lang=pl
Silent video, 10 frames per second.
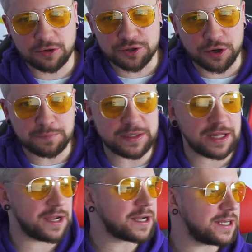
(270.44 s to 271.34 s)

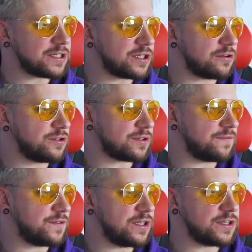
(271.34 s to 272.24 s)
odrobina raka, jeżeli chodzi o
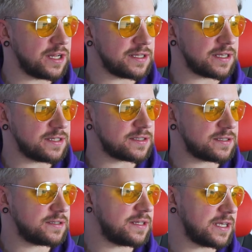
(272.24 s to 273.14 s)
te wycięcia, ale tak jest,
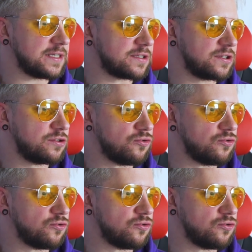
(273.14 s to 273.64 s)
tak jest